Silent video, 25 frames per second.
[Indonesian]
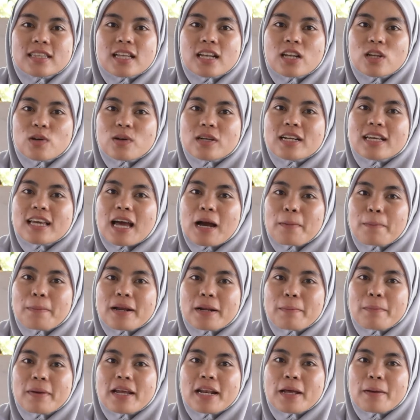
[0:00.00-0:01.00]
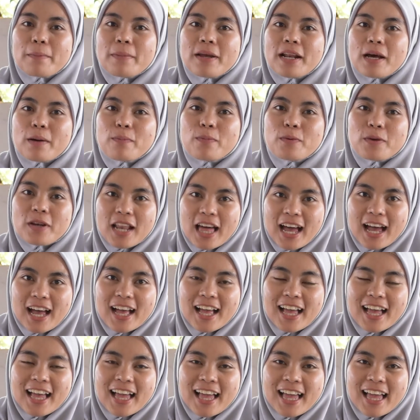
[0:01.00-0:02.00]
telur yang berbeda-beda pula?
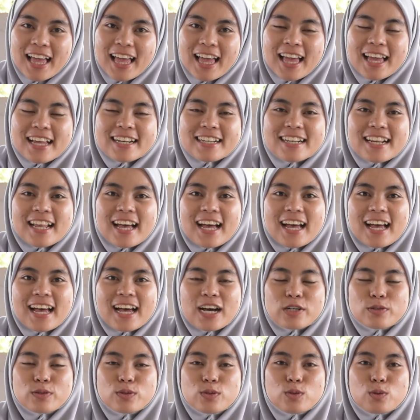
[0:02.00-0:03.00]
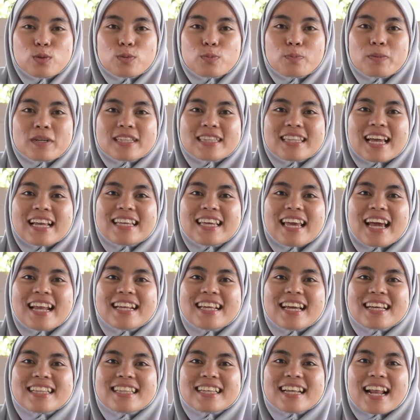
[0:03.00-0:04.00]
Nah, untuk pertanyaan
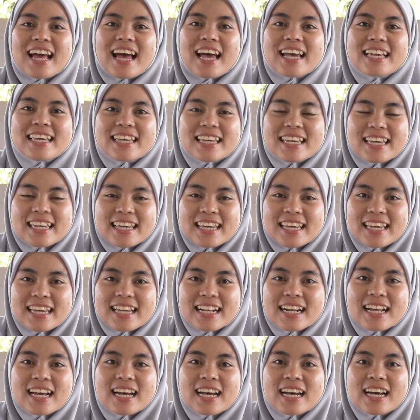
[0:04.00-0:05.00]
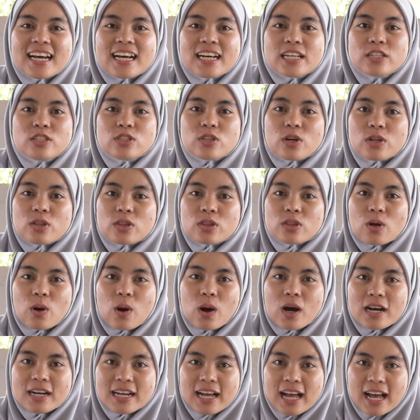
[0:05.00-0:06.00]
yang terakhir,
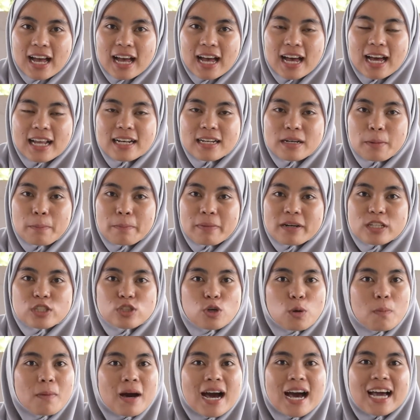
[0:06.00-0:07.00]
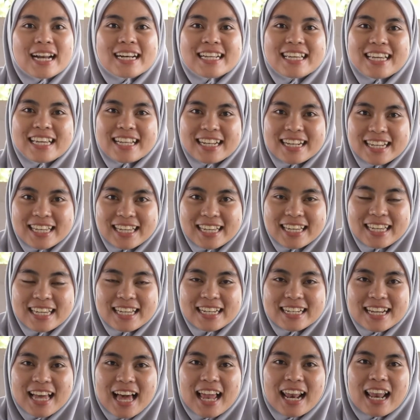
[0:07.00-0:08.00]
contohkan percobaan ini
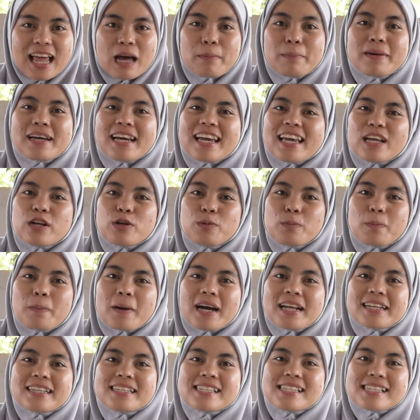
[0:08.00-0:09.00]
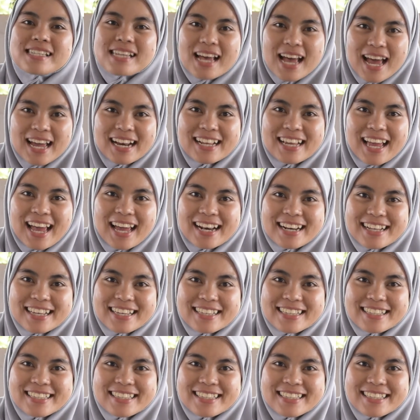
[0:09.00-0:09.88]
dalam kehidupan sehari-hari.